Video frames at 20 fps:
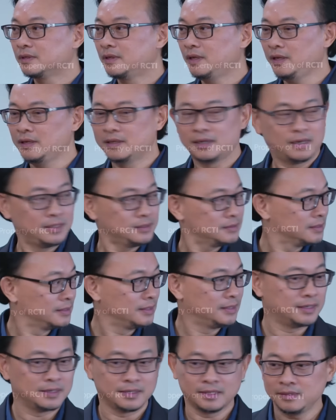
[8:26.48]
Iyalah,
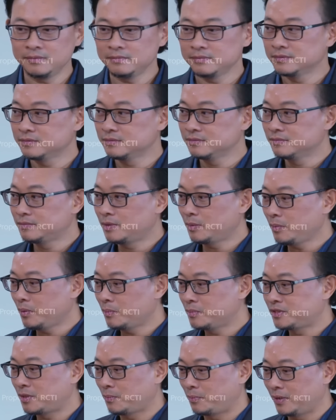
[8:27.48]
ya,
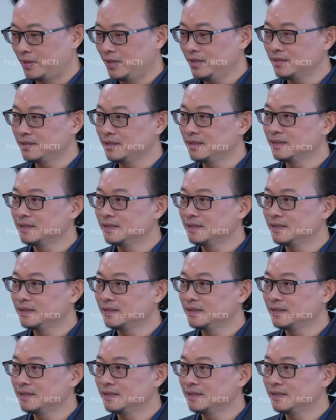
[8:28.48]
Memang sama siapa lagi?